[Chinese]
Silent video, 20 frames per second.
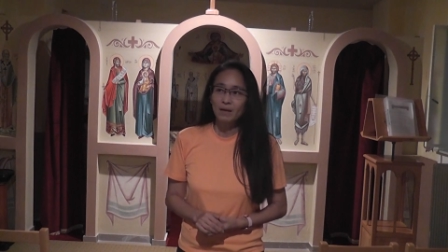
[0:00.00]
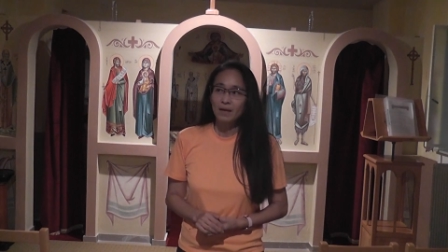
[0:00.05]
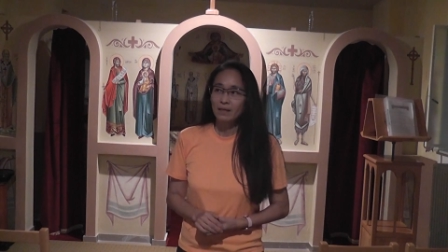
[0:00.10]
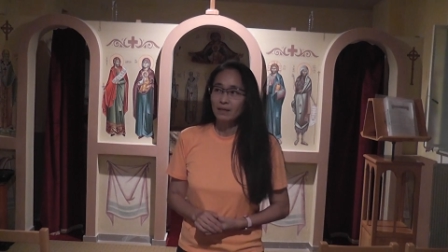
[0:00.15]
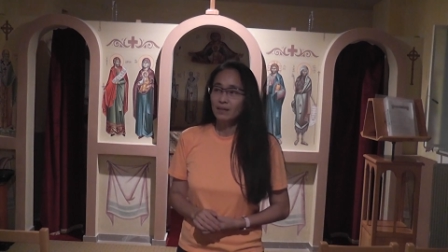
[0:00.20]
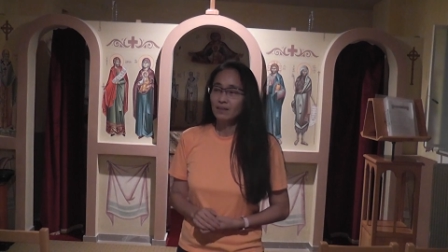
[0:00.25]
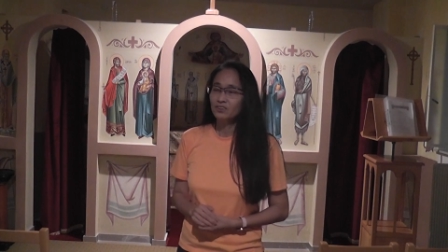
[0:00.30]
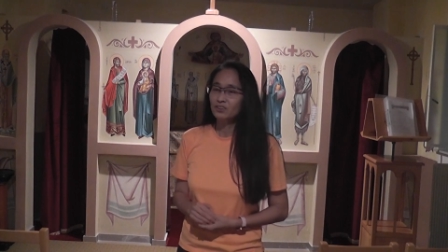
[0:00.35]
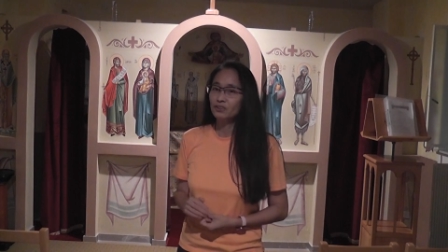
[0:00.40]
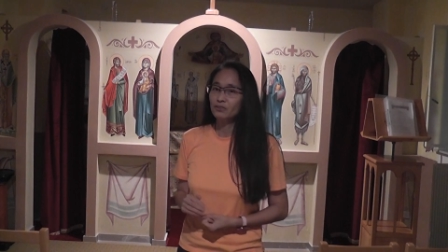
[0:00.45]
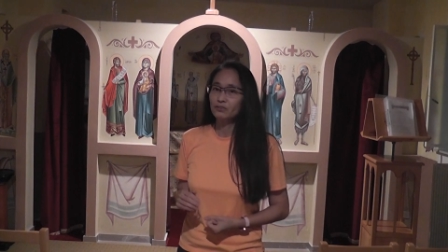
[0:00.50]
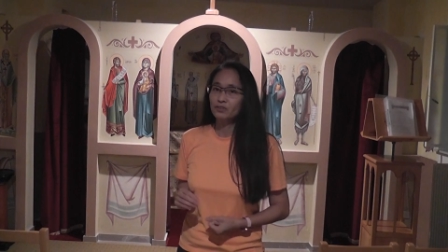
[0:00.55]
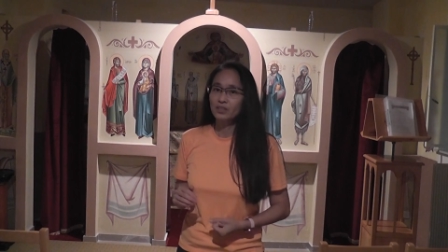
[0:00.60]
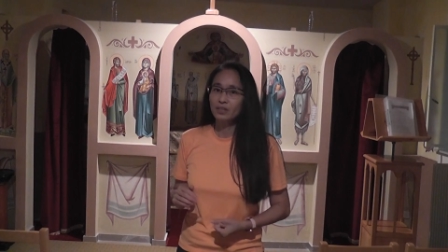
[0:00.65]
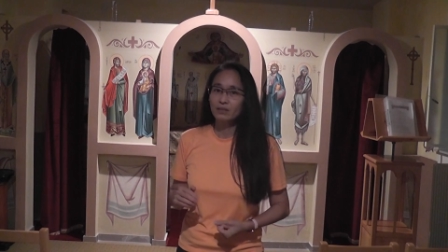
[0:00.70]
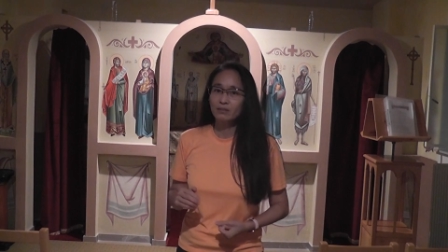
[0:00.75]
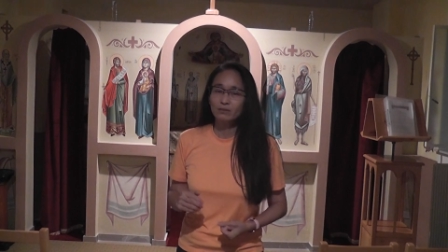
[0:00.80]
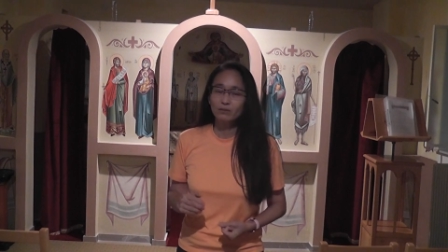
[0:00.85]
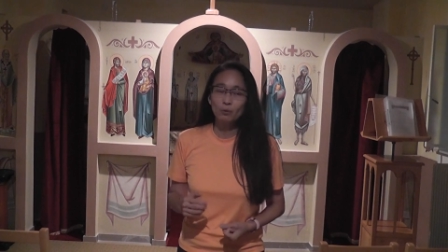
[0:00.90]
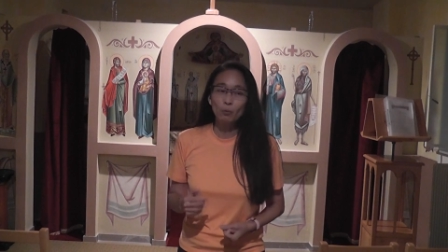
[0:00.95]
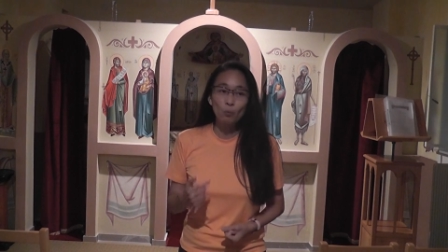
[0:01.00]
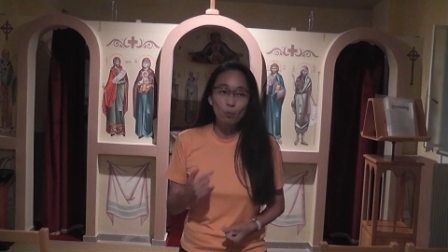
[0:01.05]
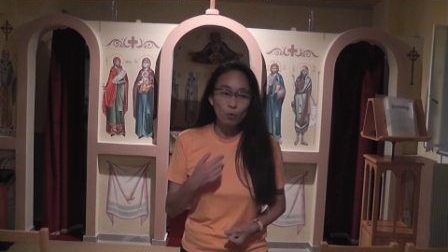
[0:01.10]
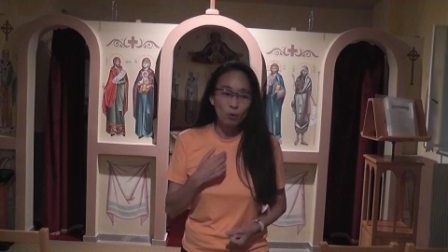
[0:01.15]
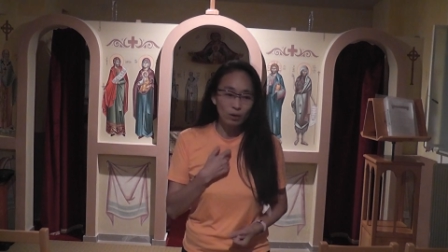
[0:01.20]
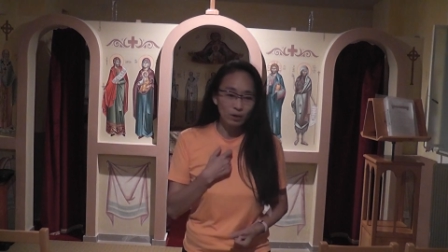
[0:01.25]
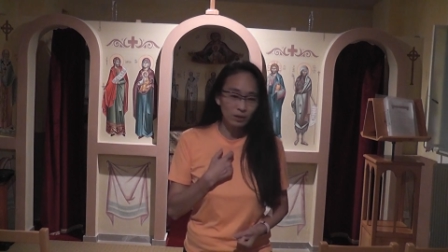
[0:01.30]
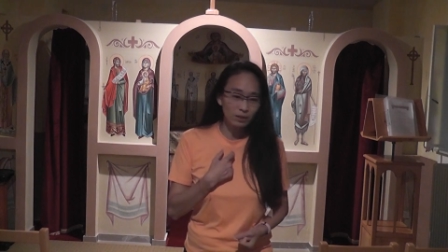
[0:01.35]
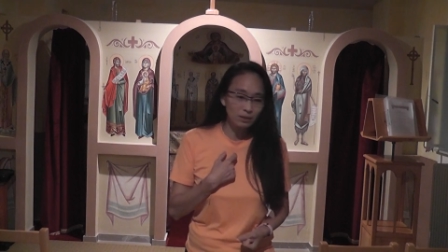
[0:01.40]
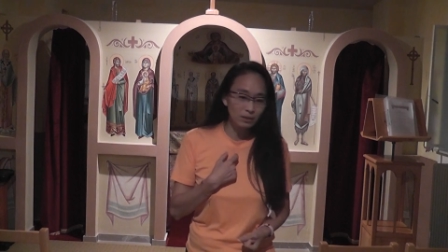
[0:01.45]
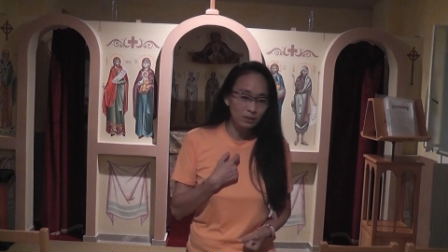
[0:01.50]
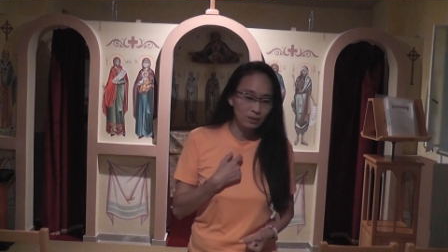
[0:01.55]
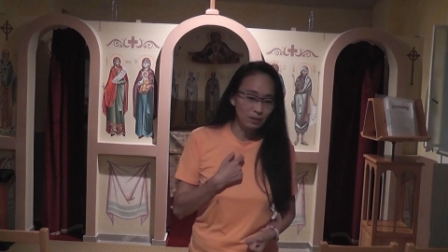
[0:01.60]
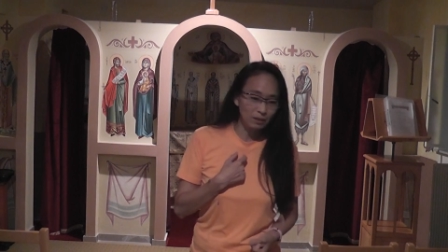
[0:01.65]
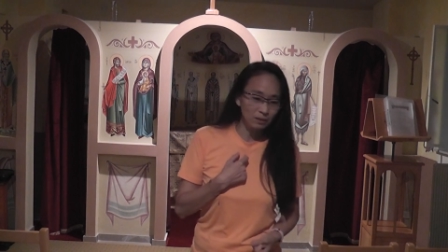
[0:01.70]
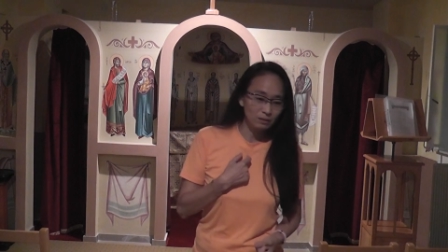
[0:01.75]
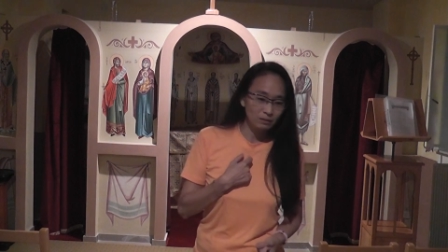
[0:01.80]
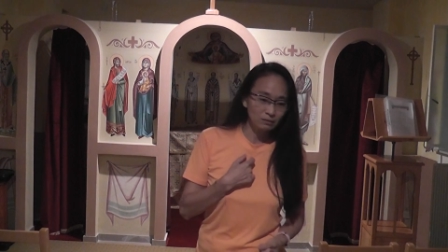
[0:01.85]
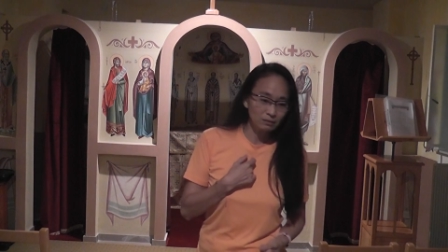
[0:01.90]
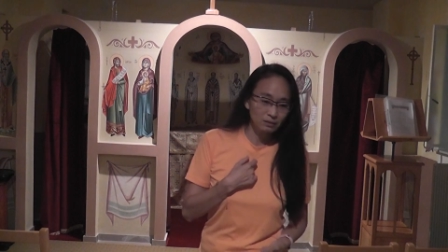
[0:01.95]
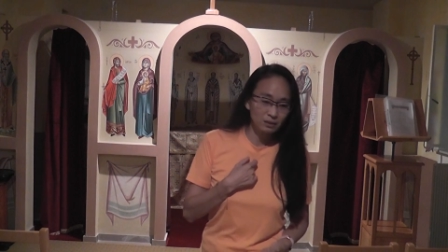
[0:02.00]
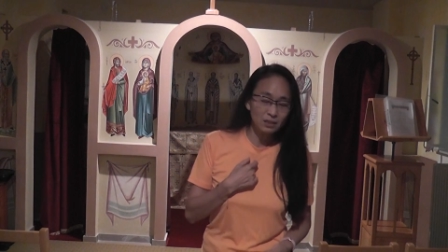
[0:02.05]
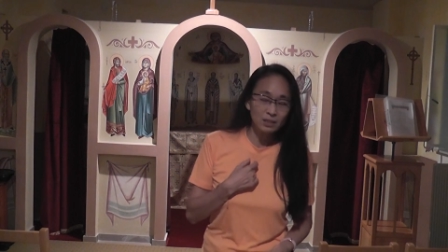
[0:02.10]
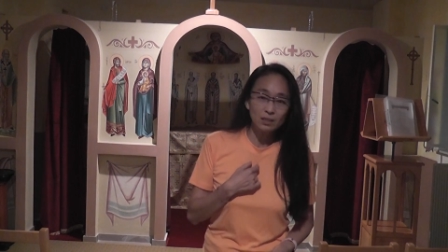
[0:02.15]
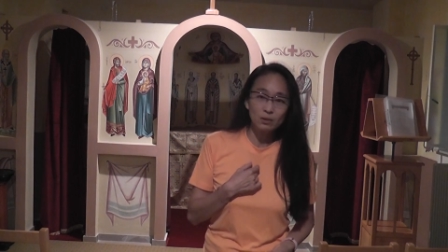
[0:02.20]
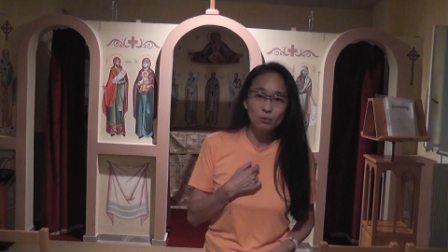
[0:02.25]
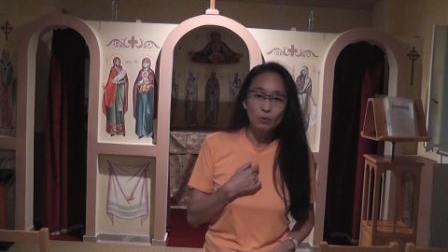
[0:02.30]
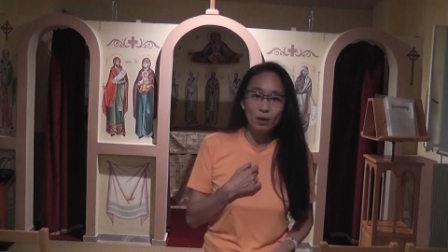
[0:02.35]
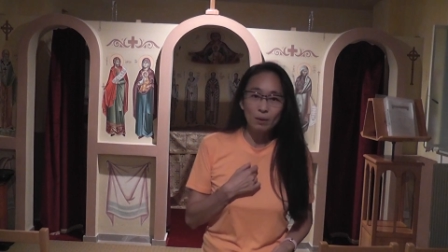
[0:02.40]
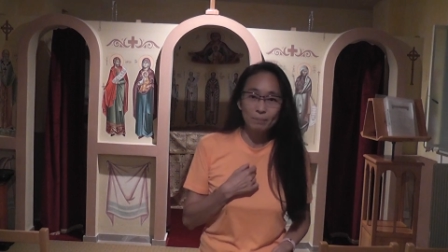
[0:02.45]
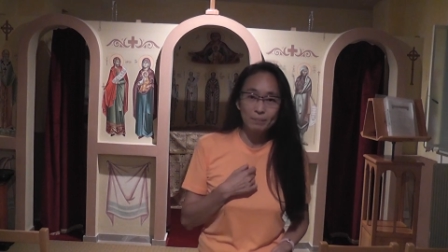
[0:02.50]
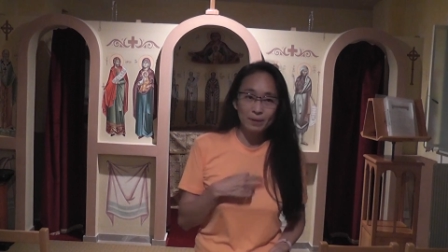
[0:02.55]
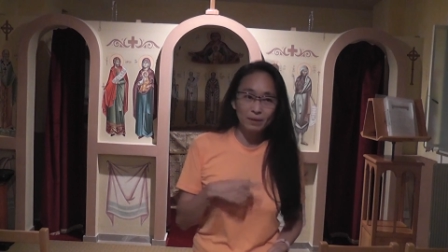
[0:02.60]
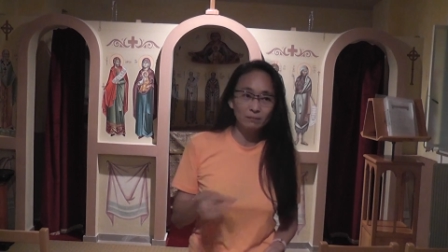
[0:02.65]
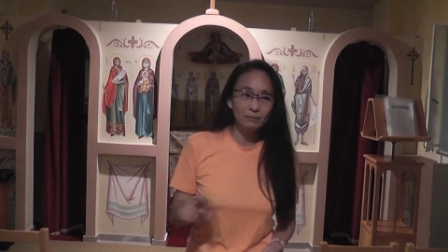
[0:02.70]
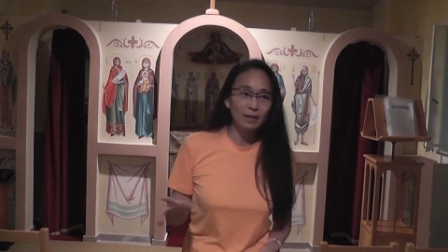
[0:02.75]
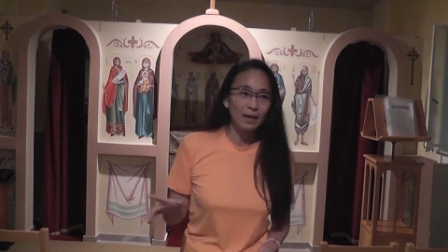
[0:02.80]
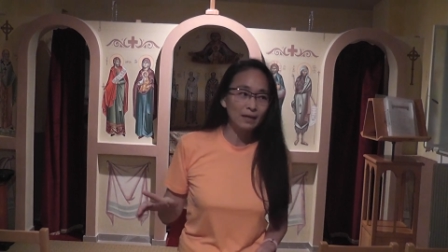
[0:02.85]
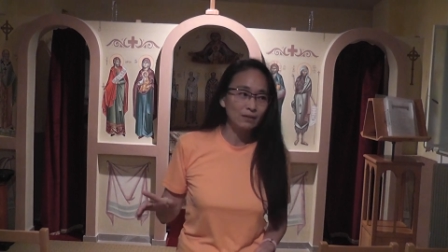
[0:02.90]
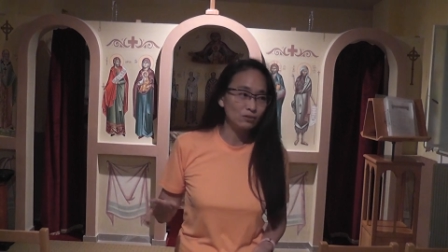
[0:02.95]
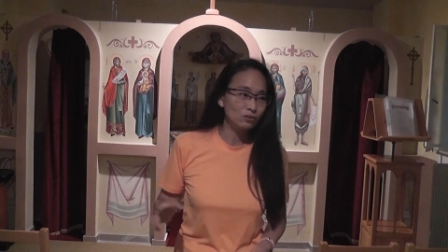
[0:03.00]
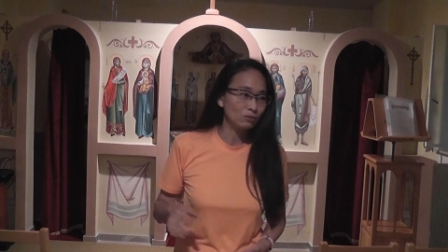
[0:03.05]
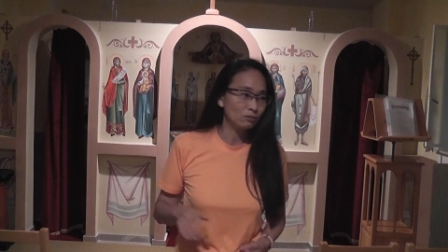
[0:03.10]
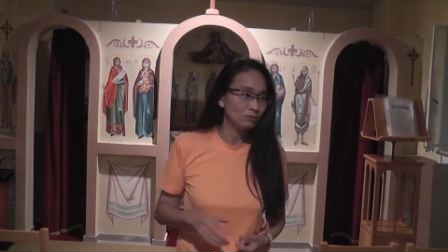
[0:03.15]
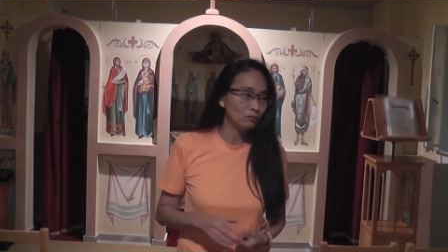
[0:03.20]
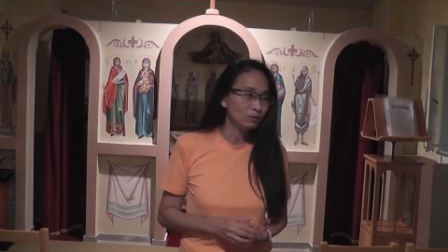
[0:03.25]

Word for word: 那首先，我个人计划不要太久，